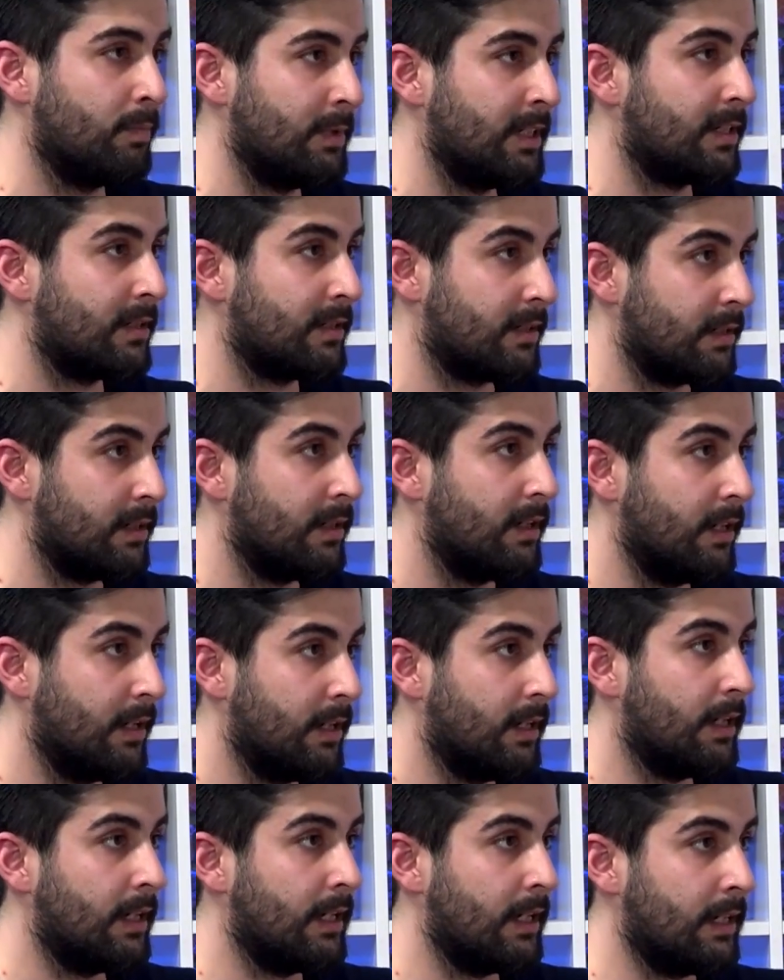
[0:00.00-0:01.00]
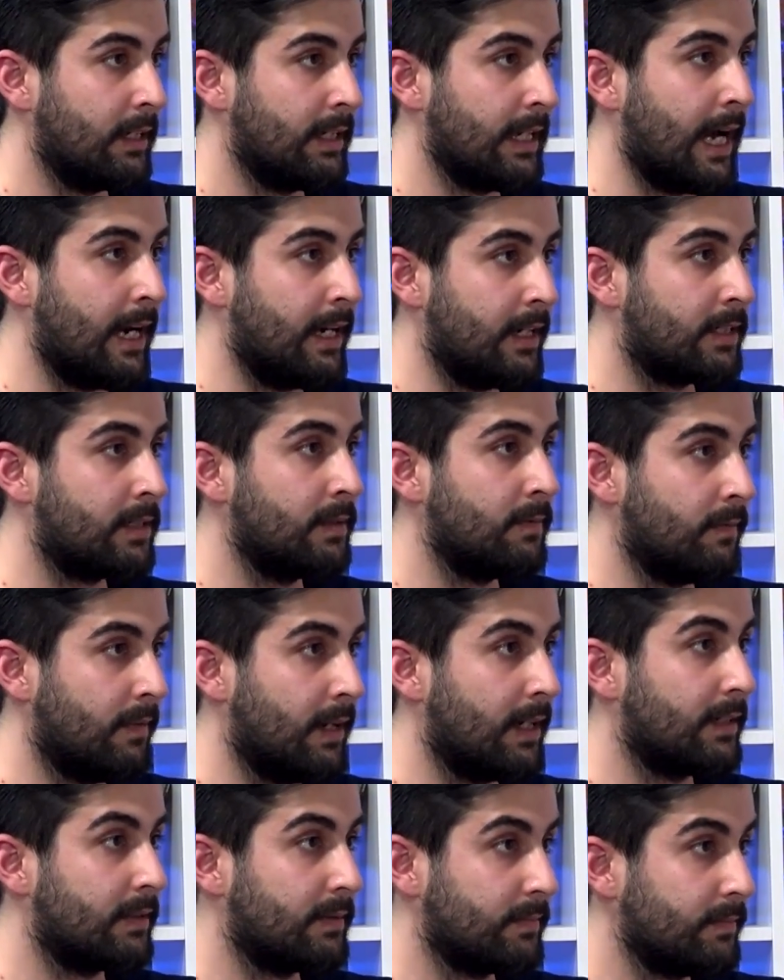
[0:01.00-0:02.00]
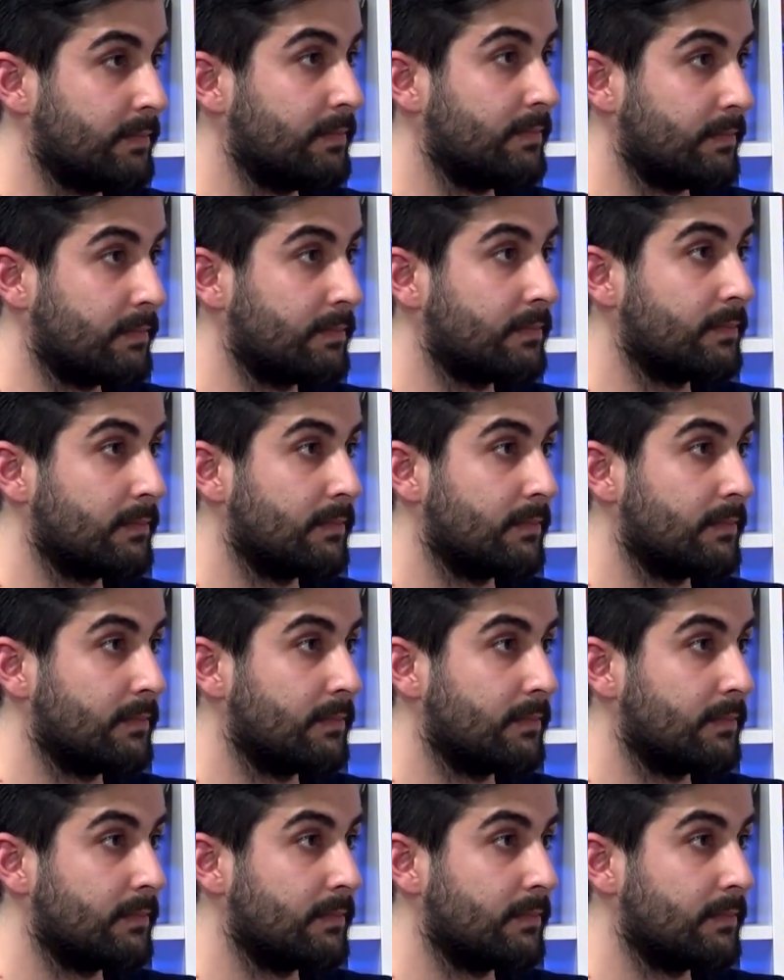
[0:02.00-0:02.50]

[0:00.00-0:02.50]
özgün bir e, Hiç bozulmamış. Var.